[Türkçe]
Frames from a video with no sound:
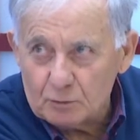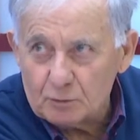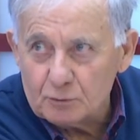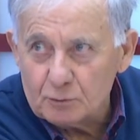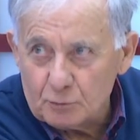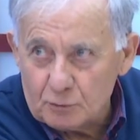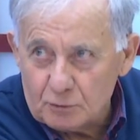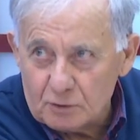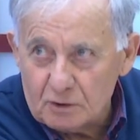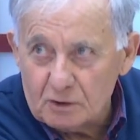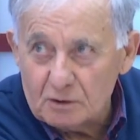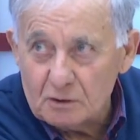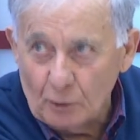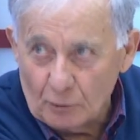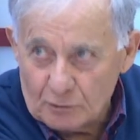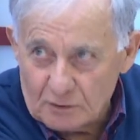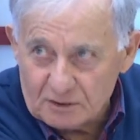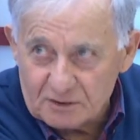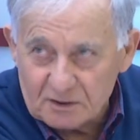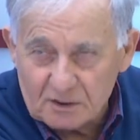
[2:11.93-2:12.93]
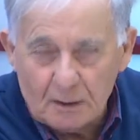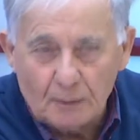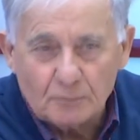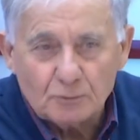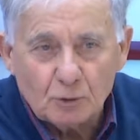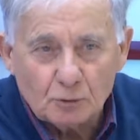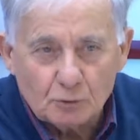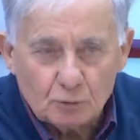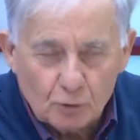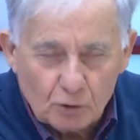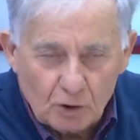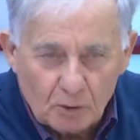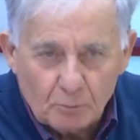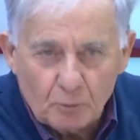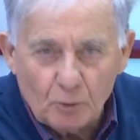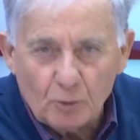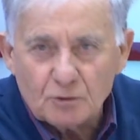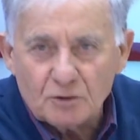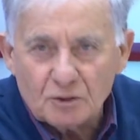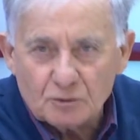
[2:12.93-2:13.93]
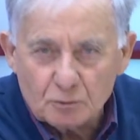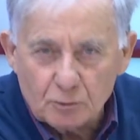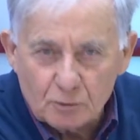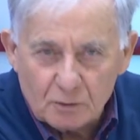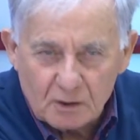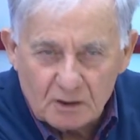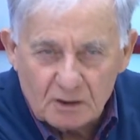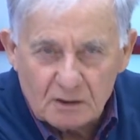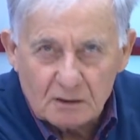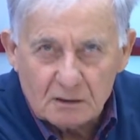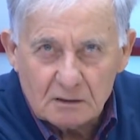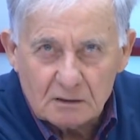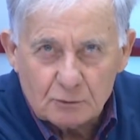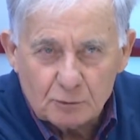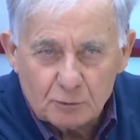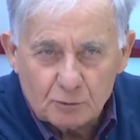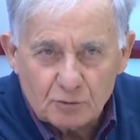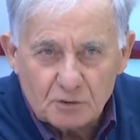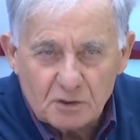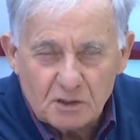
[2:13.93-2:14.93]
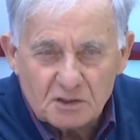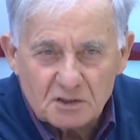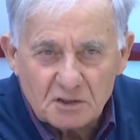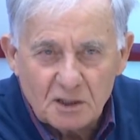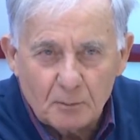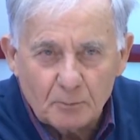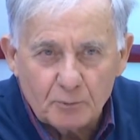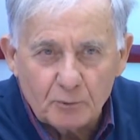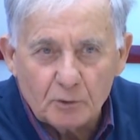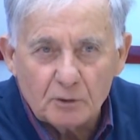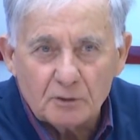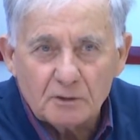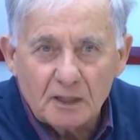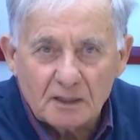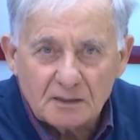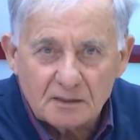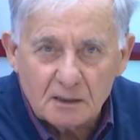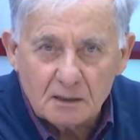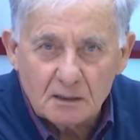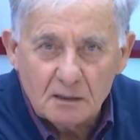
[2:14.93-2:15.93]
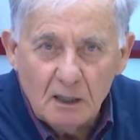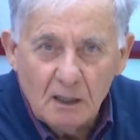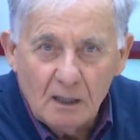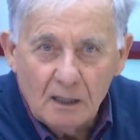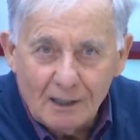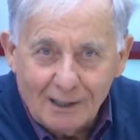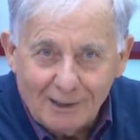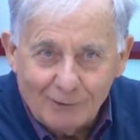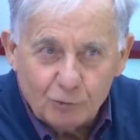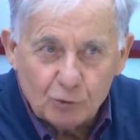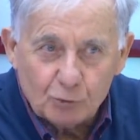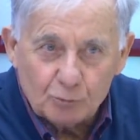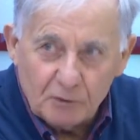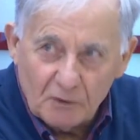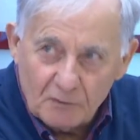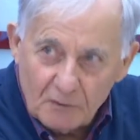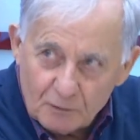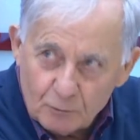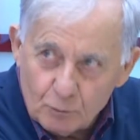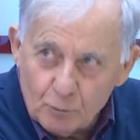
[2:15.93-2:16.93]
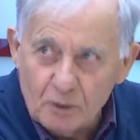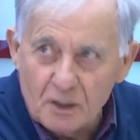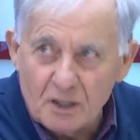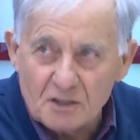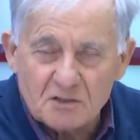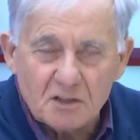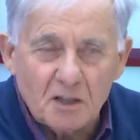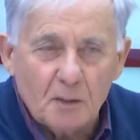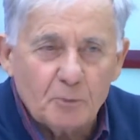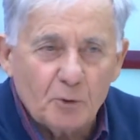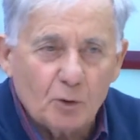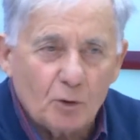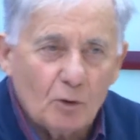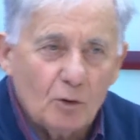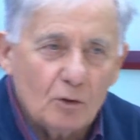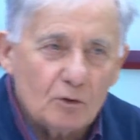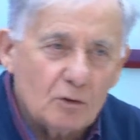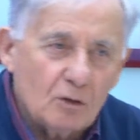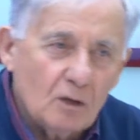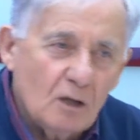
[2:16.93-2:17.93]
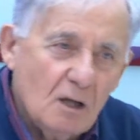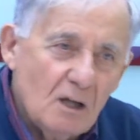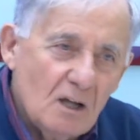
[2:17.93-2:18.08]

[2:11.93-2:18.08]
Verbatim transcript: Türkiye önce Trabzon, sonra bölge, sonra e, Türkiye şampiyonu derken Avrupa ve dünya şampiyonu oldu.